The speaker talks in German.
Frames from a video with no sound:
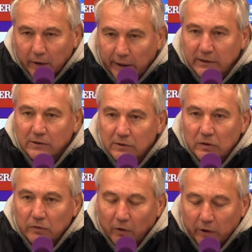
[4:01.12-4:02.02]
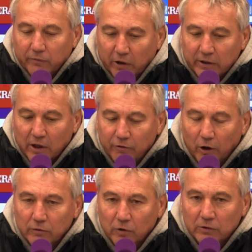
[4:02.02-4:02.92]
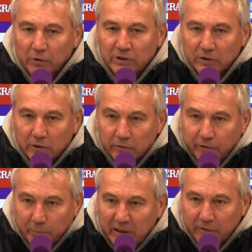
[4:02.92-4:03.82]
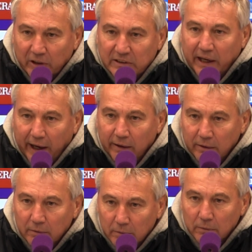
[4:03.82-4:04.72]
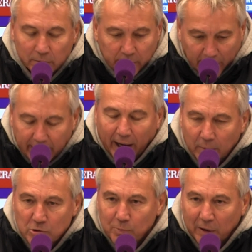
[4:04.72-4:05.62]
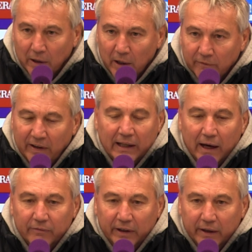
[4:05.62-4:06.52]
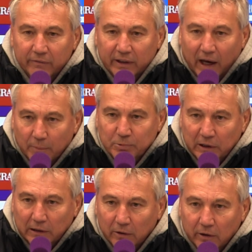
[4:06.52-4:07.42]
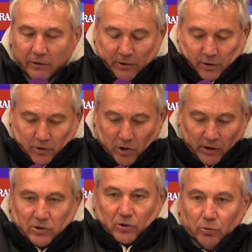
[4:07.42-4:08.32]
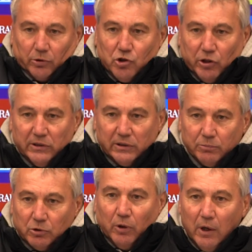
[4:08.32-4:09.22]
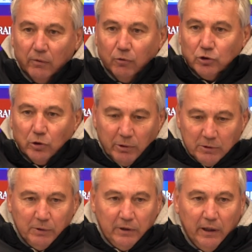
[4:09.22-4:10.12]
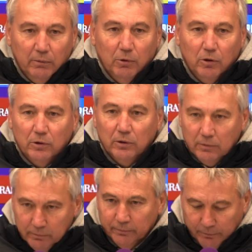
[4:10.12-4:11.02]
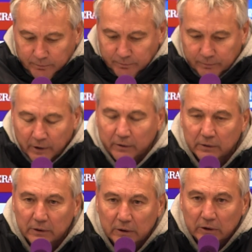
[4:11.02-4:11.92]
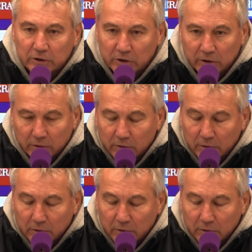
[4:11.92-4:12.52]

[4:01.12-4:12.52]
jetzt, wenn ich, wenn ich darauf antworten muss, für mich war es kein, kein Handspiel. Weder, wenn, weder Absicht, steht das so und da schießt So, was soll ich jetzt mit den Händen machen? Na, also,